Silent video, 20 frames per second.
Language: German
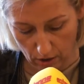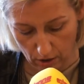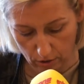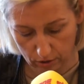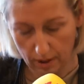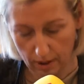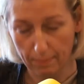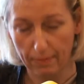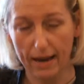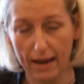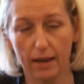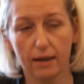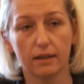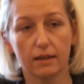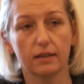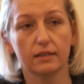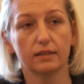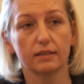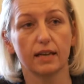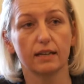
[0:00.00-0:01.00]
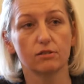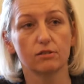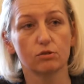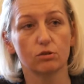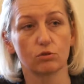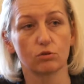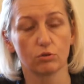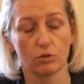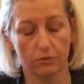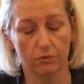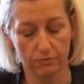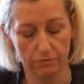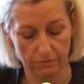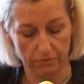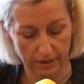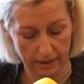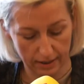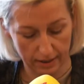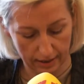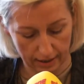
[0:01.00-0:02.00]
Und dabei sein zu dürfen,
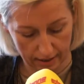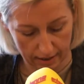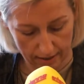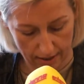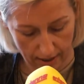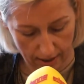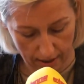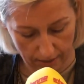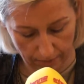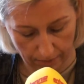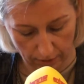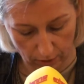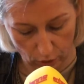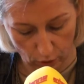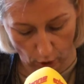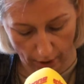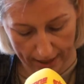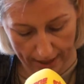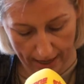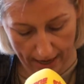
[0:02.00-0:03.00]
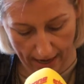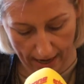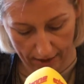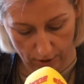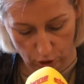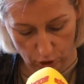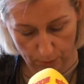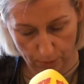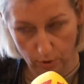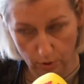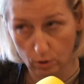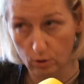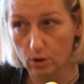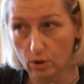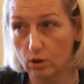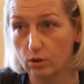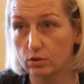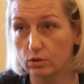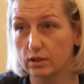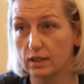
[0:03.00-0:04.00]
wie dieser neue
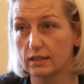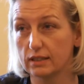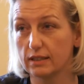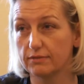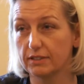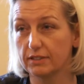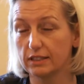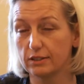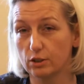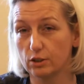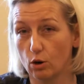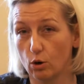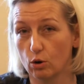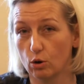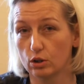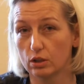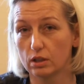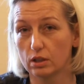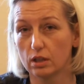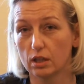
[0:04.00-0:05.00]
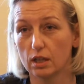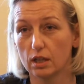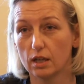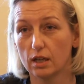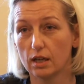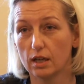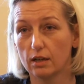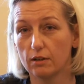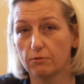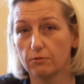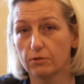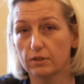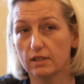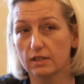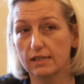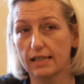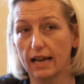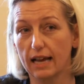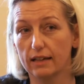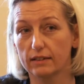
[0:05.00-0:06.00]
Anspruch und diese Vision für
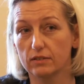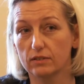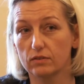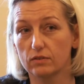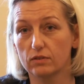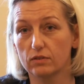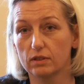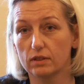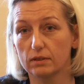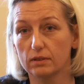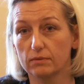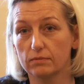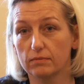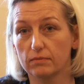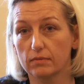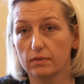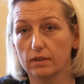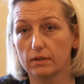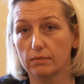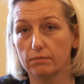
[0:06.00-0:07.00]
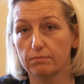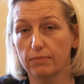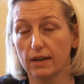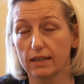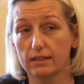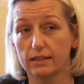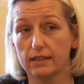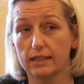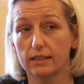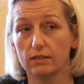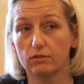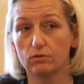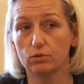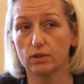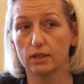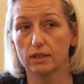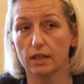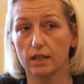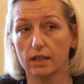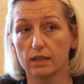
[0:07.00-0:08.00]
das Land paktiert
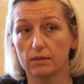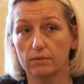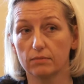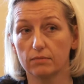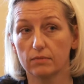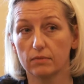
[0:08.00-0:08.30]
wurde.